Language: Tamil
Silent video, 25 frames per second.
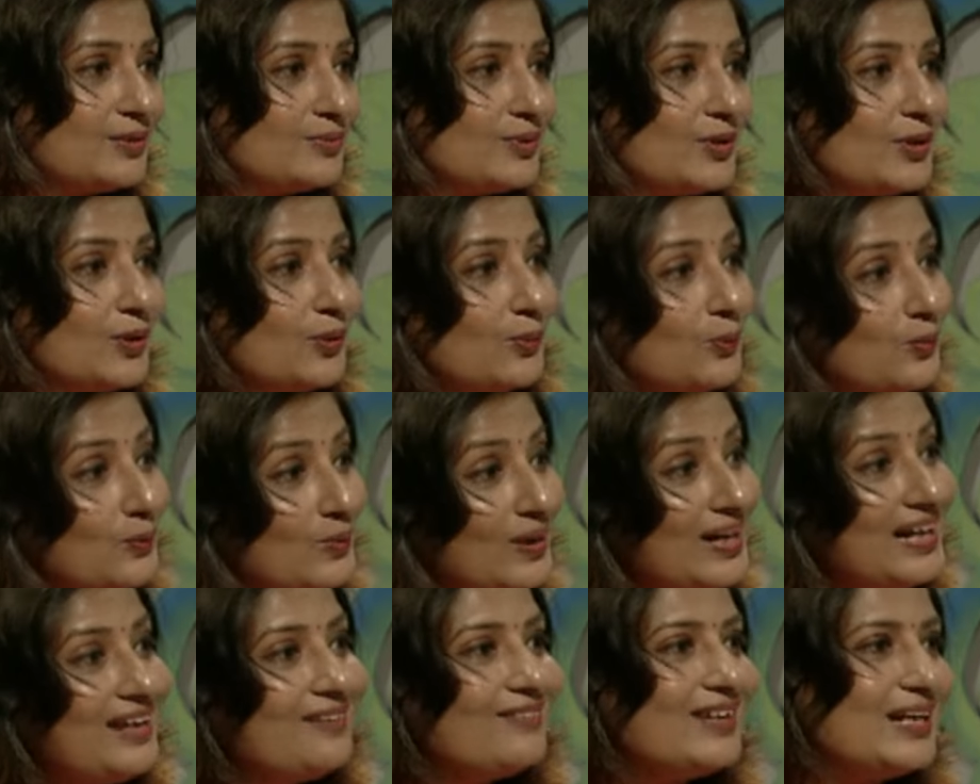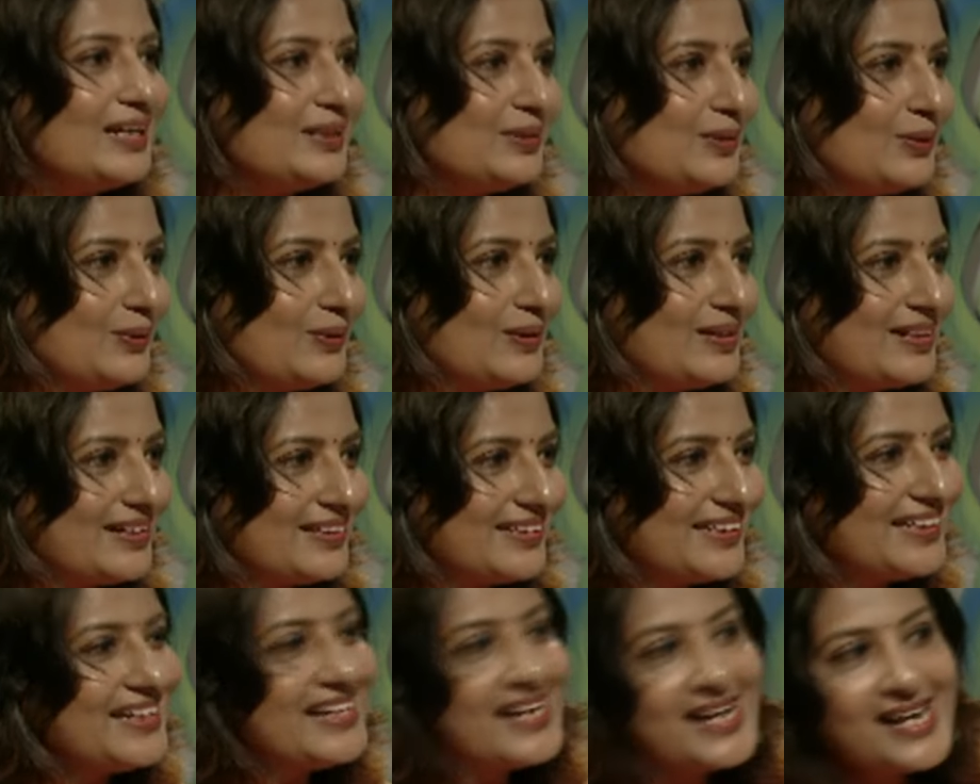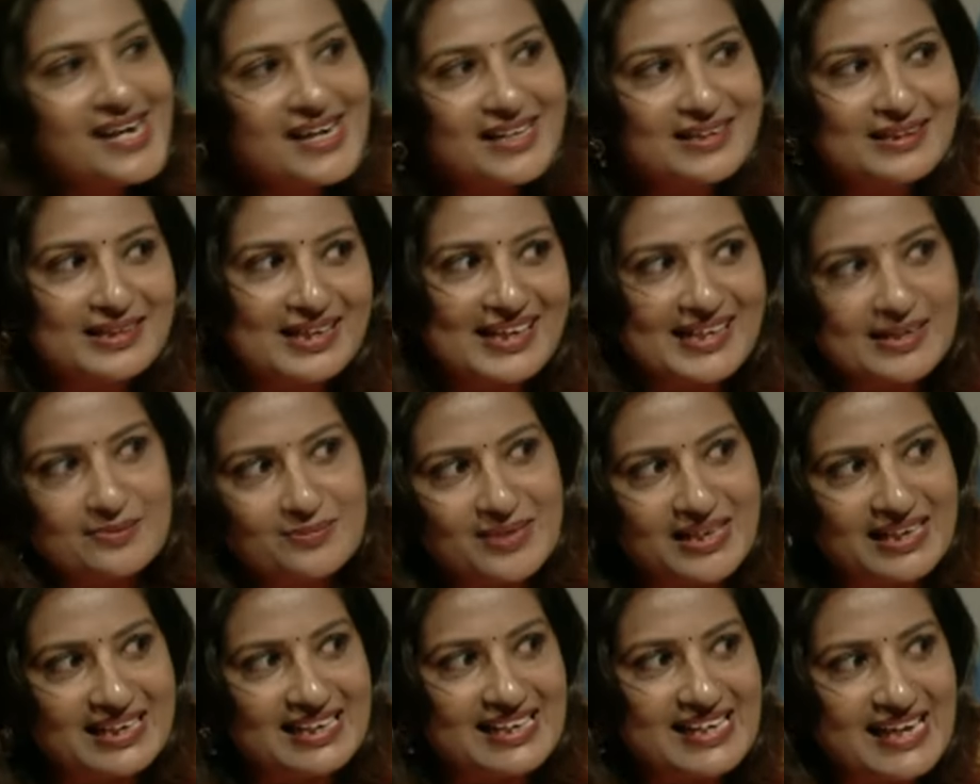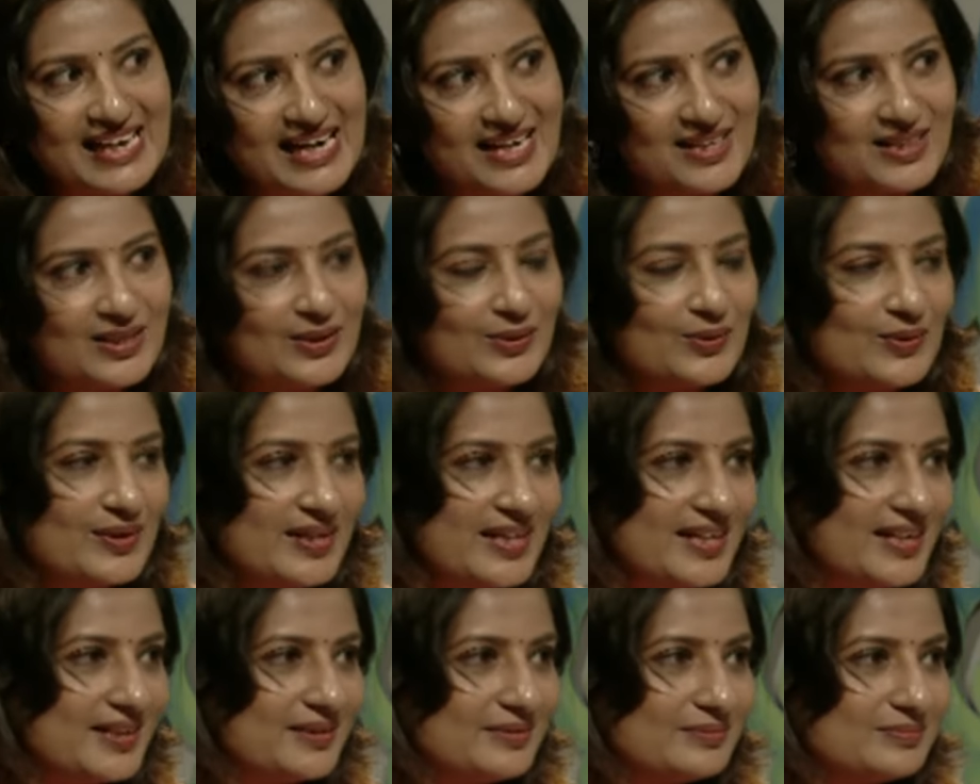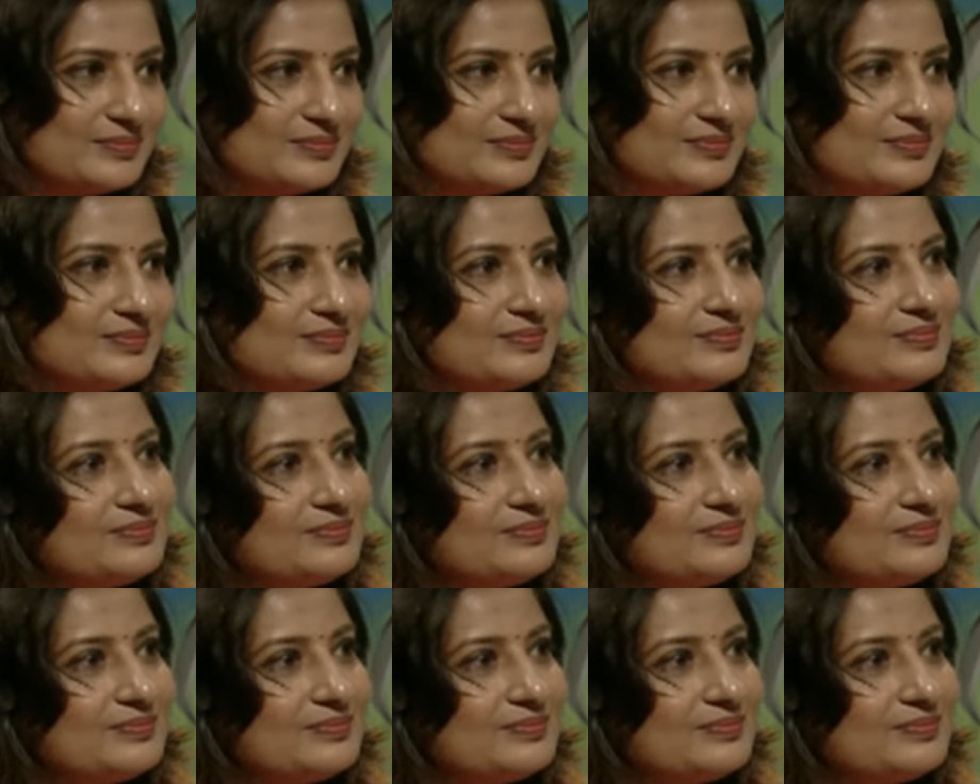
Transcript: இருக்கணும் உங்களை வளர்த்துக்கொள்கிறதுக்கு என்ன தகமைகளை இணைத்துக்கொண்டீங்க